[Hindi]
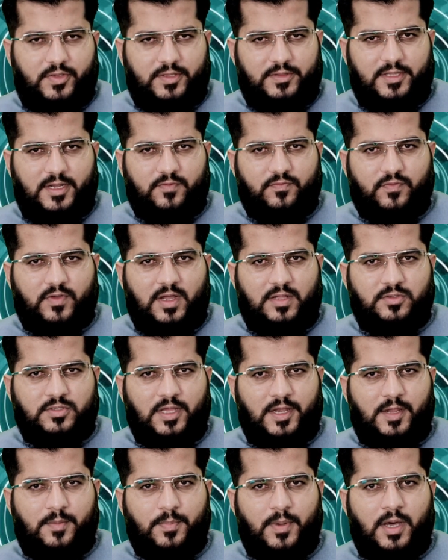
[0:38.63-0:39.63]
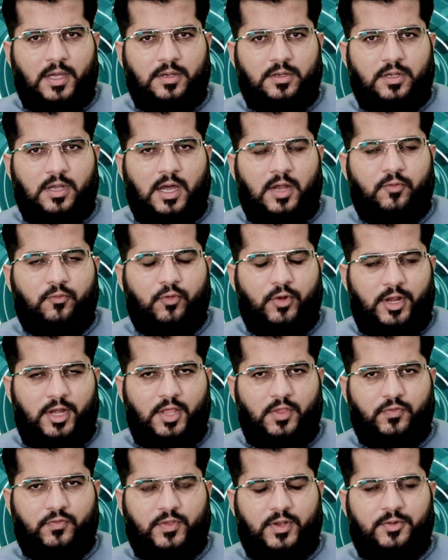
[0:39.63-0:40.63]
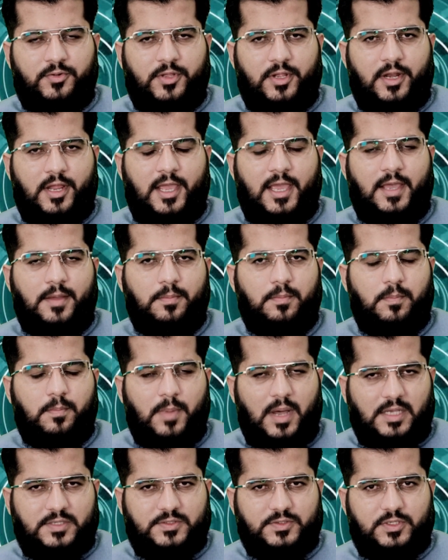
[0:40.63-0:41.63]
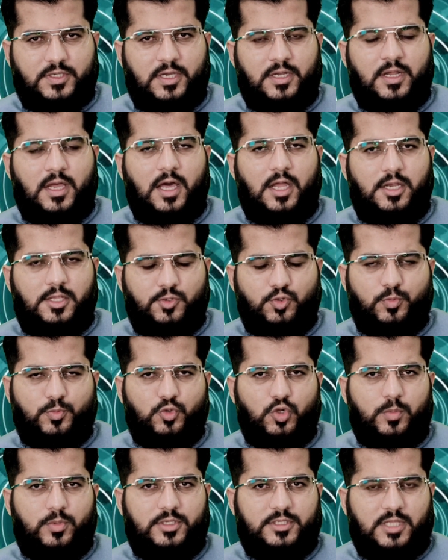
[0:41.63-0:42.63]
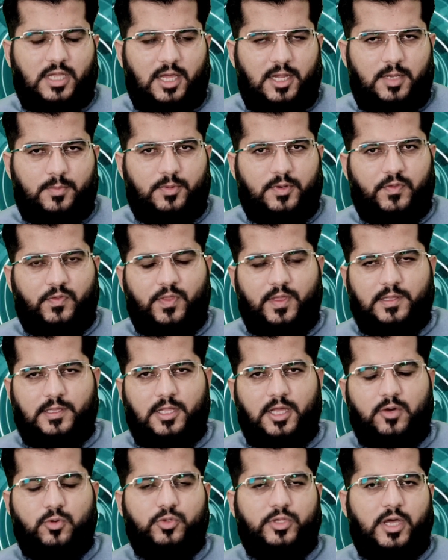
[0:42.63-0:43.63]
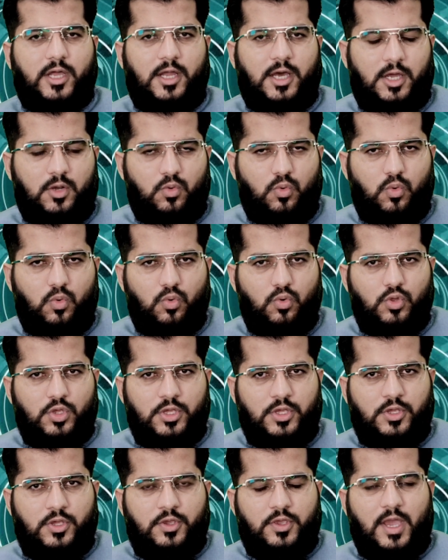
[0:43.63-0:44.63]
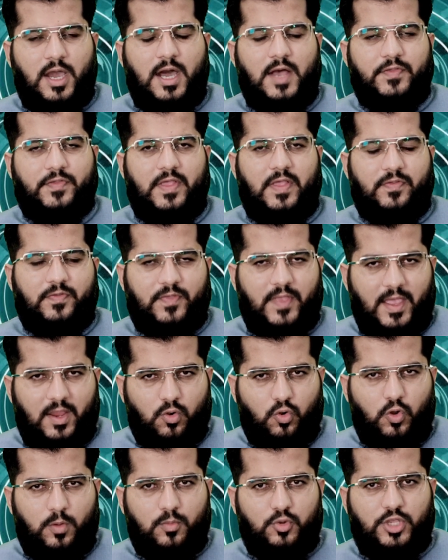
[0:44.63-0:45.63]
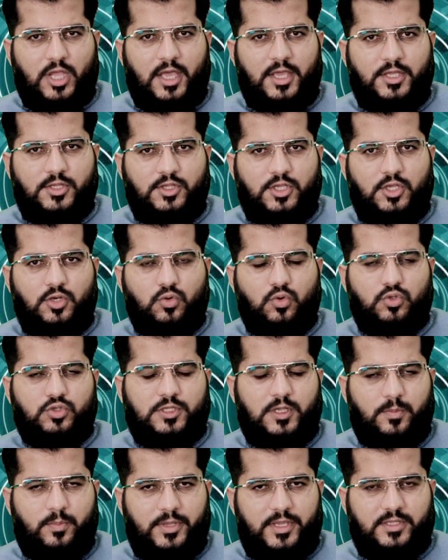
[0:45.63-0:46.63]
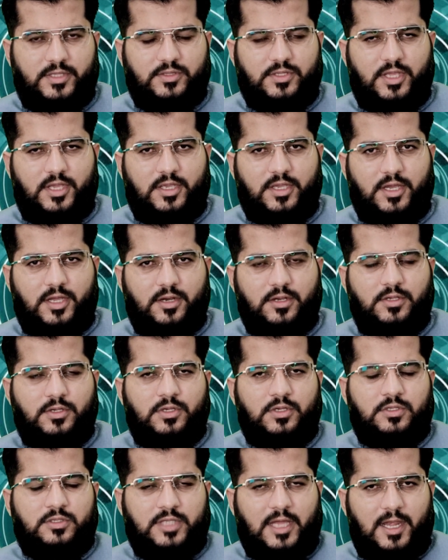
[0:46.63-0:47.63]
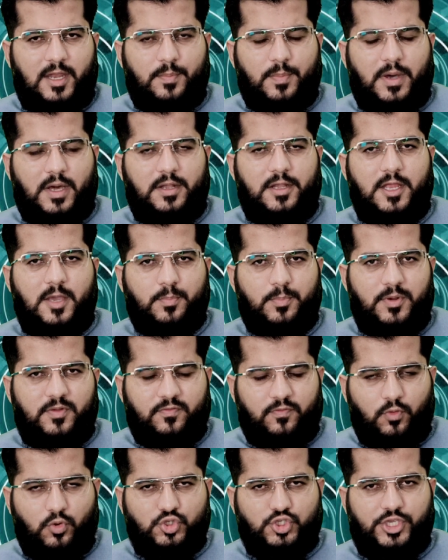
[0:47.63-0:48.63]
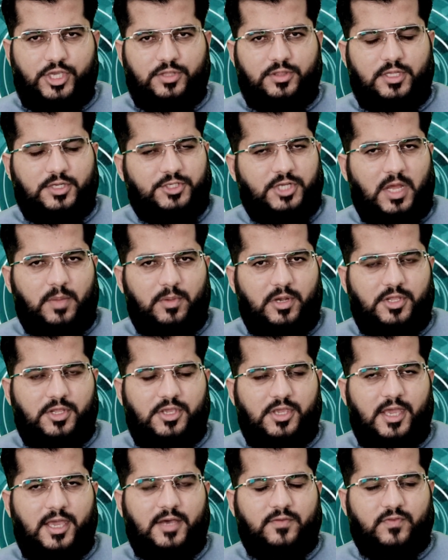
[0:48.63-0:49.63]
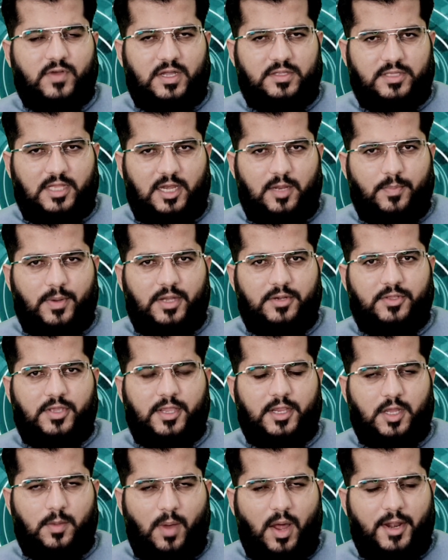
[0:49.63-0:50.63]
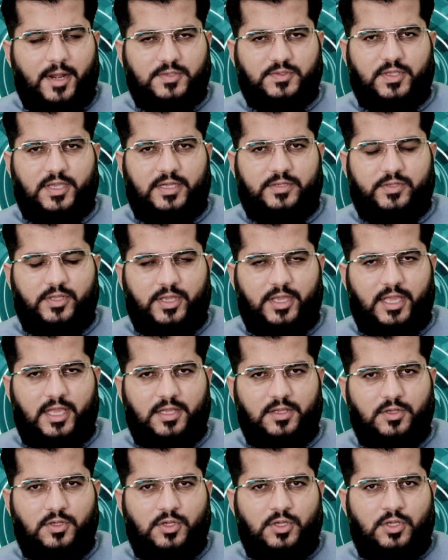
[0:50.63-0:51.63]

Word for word: के अंदर अफगान तालिबान का ट्रेनिंग सेंटर है मास्कर अली युबन अबी तालिब रजी अल्लाह तहु यहाँ से सैकड़ों मुजाहिदीन को तरबियत देकर तालिबान ने अपनी फ़ौज के अंदर शामिल किए हैं अफगान तालिबान के कमांडर्स कहते हैं